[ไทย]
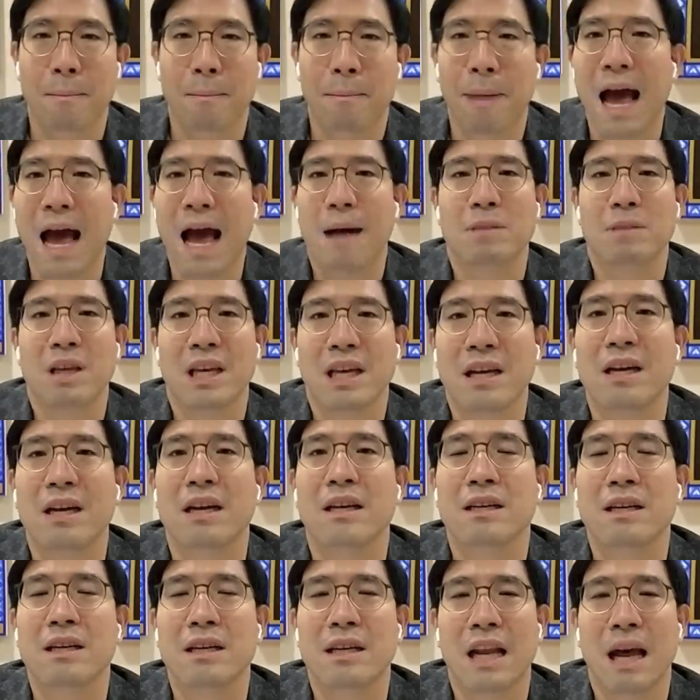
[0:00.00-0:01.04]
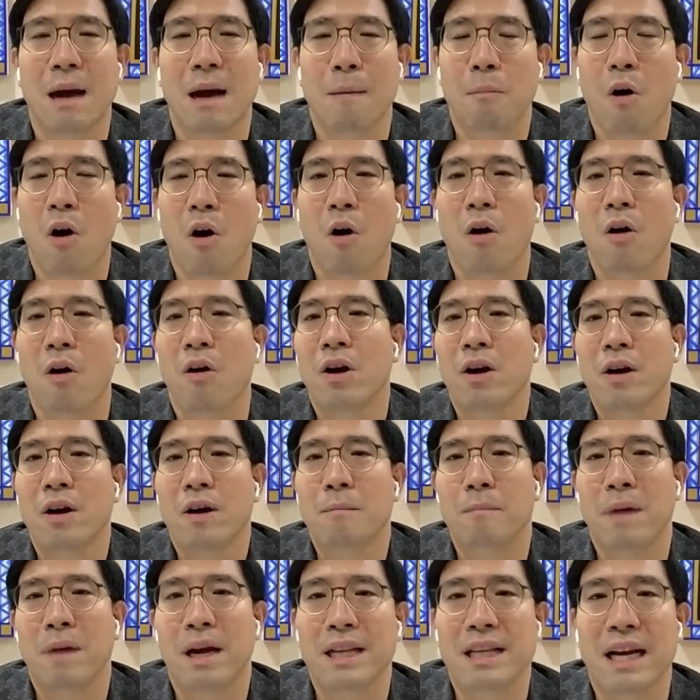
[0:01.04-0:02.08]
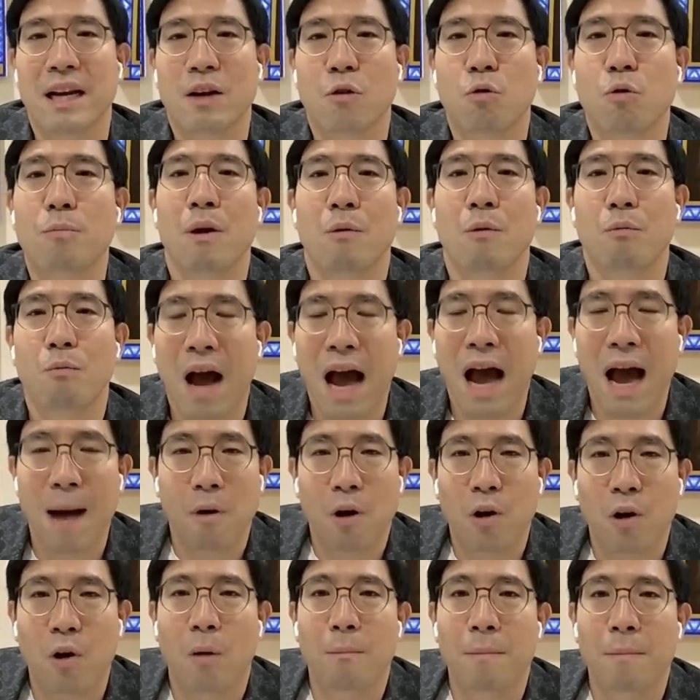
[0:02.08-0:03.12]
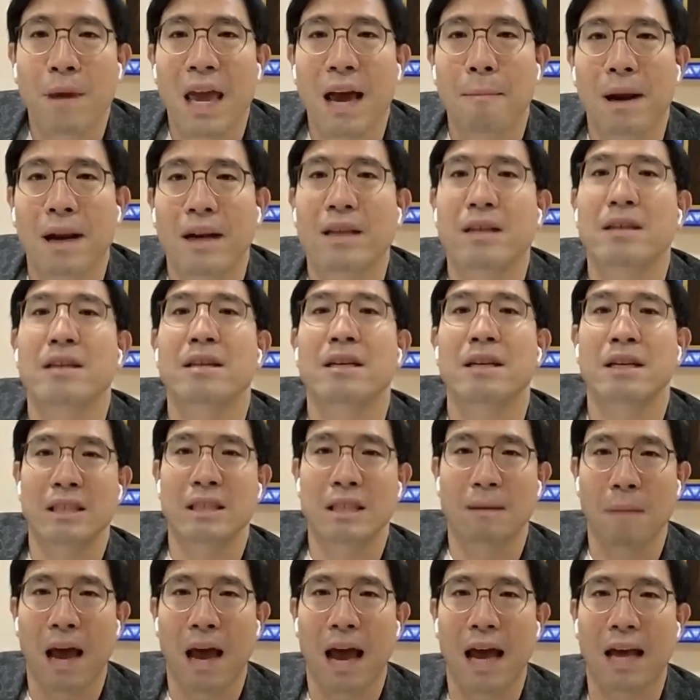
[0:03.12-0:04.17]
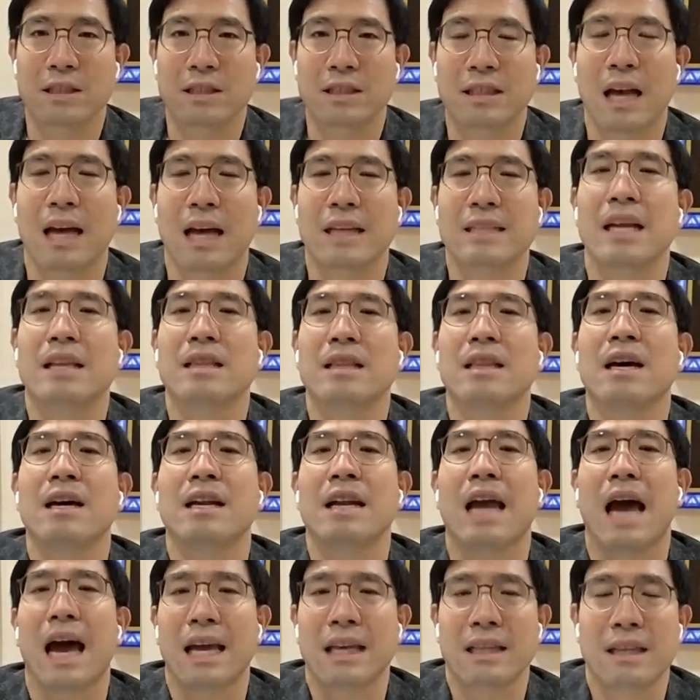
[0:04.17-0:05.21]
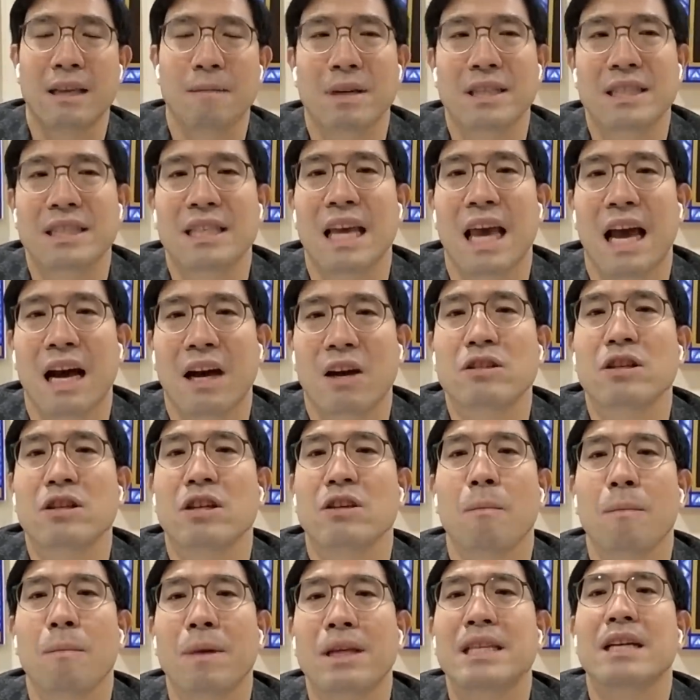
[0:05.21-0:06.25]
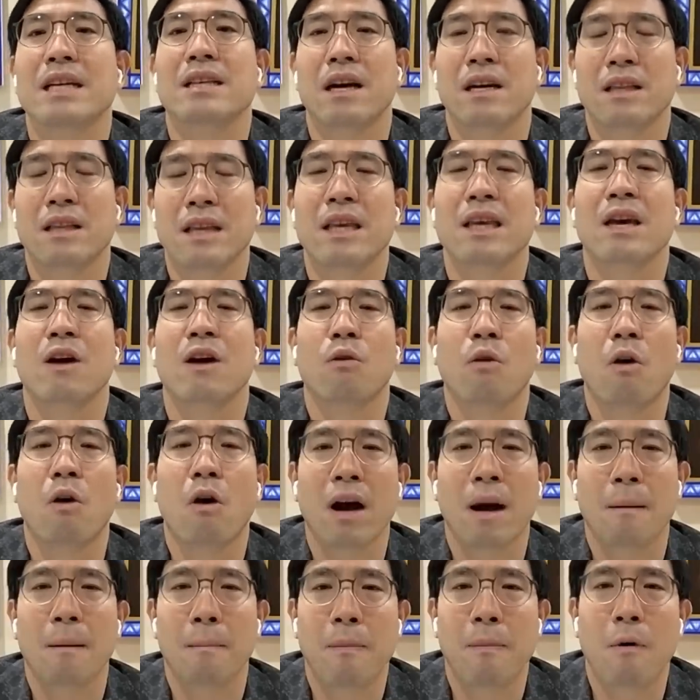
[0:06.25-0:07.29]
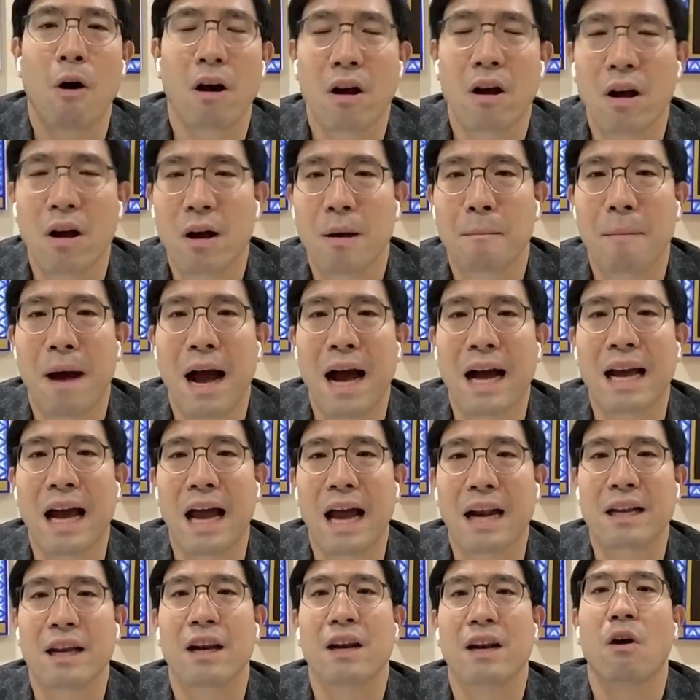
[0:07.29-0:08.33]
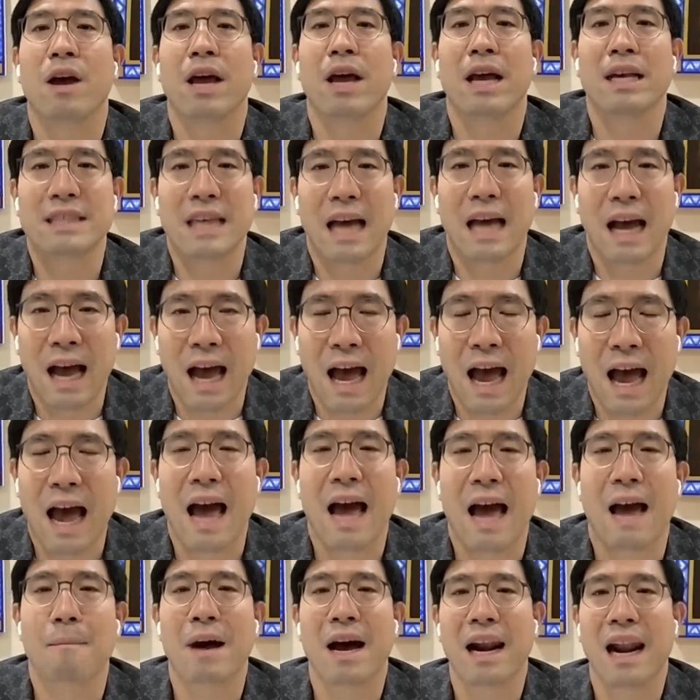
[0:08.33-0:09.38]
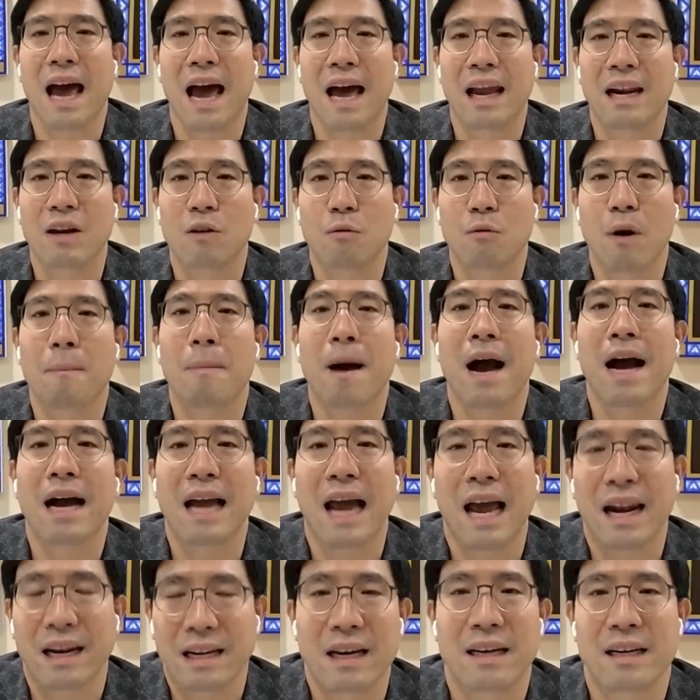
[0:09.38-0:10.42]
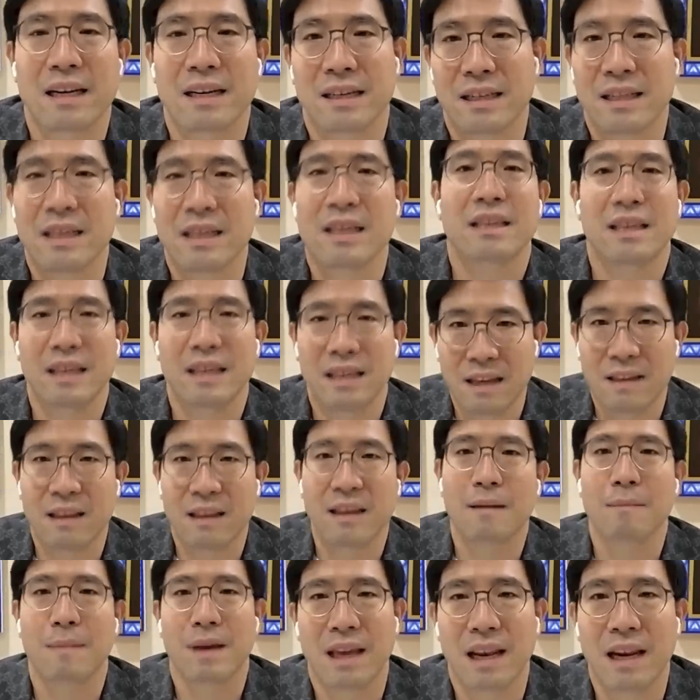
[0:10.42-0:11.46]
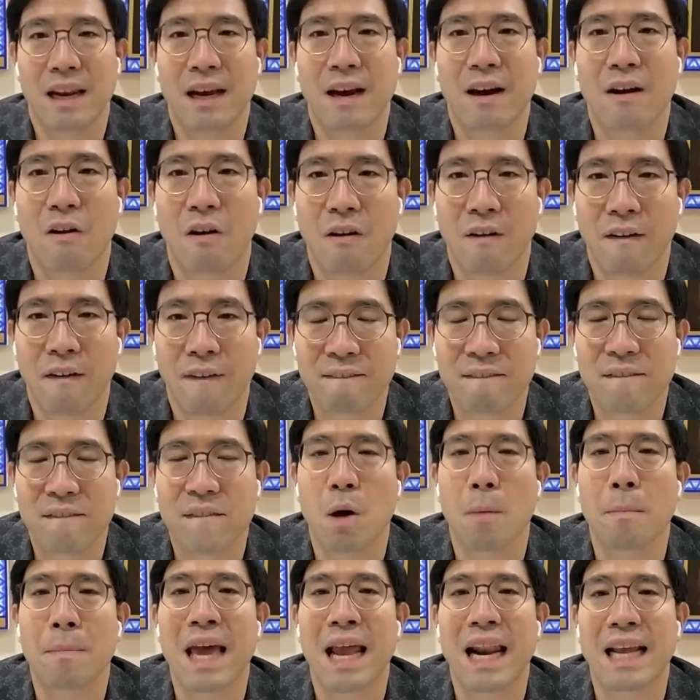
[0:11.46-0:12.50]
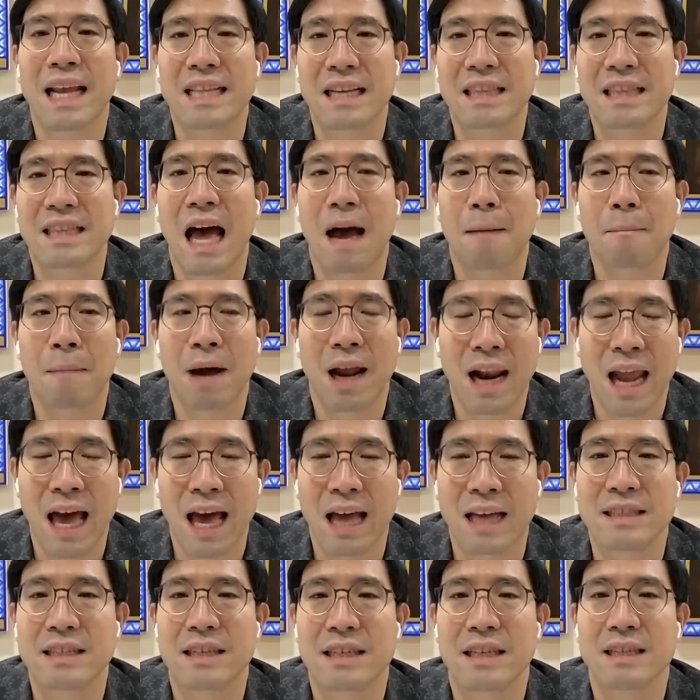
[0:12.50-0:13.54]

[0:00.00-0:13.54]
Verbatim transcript: เป็นภาพที่เกิดขึ้นเนี่ยพอเหมือนอย่างคุณบิ๋มว่าพอดอกเบี้ยมันขึ้นใช่ไหมฮะเซกเตอร์ไหนที่มันเสี่ยงก็จะต้องเป็นเซกเตอร์ที่เกี่ยวข้องกับพวกภาคการเงินหน่อยอสังหาบ้างล่ะหรือว่าภาคการเงินที่ที่ที่ที่มีเรื่องของดอกเบี้ยอะไรต่างๆบ้างล่ะ